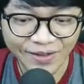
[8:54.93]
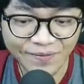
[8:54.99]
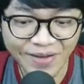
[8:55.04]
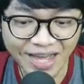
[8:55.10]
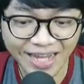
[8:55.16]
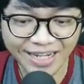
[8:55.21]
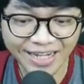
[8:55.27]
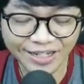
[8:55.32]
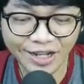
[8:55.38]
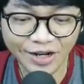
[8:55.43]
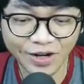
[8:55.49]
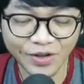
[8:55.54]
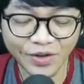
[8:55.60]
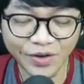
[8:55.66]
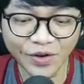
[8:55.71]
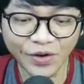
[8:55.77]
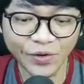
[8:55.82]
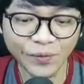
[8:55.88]
lo bahkan
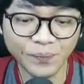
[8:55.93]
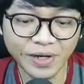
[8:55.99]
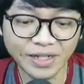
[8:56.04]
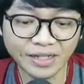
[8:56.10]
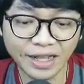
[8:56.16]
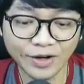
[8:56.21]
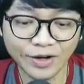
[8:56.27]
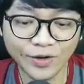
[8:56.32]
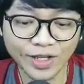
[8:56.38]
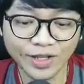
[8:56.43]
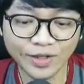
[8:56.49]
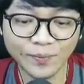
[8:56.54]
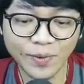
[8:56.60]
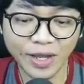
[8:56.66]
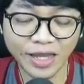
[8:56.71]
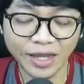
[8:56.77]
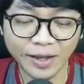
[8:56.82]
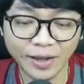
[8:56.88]
kalau bertarung itu
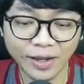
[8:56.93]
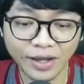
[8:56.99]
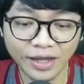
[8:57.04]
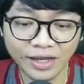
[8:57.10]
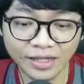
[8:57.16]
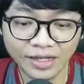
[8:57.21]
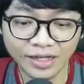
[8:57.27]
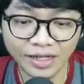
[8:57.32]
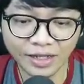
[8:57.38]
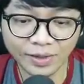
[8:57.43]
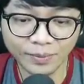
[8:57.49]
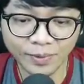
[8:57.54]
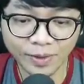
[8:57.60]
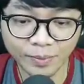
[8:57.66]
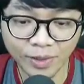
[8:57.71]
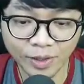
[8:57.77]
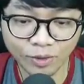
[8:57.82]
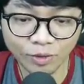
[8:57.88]
pakai ini ya
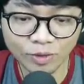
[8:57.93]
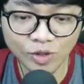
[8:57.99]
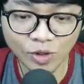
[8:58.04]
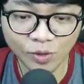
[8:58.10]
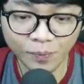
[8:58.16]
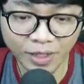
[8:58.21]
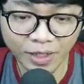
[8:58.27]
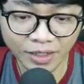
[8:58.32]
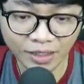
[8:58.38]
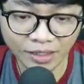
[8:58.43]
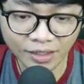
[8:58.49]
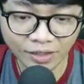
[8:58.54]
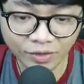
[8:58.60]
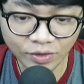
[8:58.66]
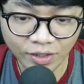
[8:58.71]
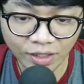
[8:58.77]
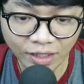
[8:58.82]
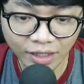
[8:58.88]
teman-teman ujung pantat
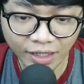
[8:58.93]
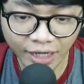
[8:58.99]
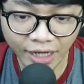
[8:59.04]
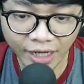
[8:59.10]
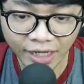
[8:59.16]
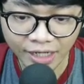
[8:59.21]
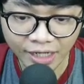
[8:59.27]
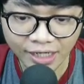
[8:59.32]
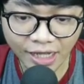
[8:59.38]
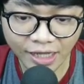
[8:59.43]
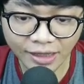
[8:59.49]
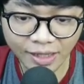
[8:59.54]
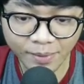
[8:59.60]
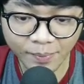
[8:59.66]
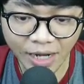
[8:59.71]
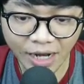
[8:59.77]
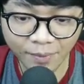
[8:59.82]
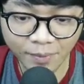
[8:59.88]
gitu ya. Eh lihat
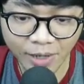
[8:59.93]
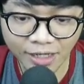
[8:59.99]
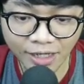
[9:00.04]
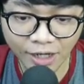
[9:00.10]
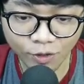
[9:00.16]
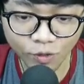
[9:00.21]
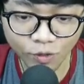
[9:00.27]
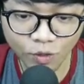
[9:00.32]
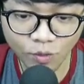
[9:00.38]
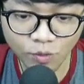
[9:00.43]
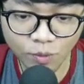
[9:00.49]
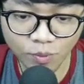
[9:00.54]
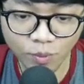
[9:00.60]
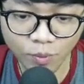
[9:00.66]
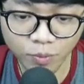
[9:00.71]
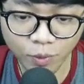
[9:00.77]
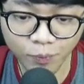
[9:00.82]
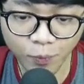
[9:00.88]
laba-labanya. oh, oh,
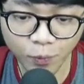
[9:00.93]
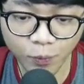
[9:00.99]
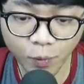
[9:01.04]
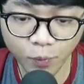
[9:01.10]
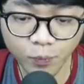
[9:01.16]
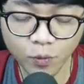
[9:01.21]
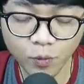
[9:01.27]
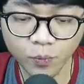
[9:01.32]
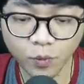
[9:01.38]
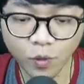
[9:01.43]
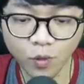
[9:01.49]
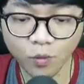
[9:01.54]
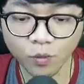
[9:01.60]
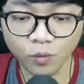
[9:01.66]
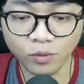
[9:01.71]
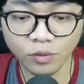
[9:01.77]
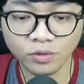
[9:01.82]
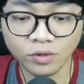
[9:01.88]
uh, uh, uh, uh,
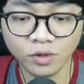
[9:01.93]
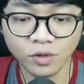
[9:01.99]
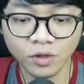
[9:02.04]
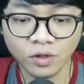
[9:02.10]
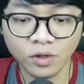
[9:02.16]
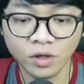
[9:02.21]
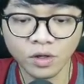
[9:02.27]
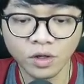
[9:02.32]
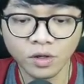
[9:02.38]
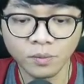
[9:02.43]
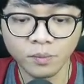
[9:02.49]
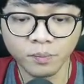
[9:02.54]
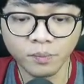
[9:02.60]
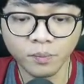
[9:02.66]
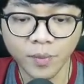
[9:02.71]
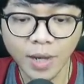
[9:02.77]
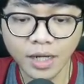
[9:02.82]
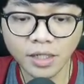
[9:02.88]
uh
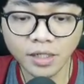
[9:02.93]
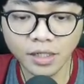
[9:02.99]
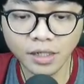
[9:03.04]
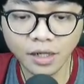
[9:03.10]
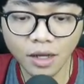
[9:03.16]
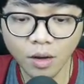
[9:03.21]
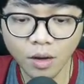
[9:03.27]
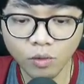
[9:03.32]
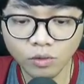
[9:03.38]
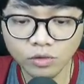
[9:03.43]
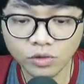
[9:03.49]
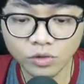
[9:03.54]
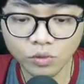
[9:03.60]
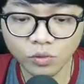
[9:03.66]
mati kau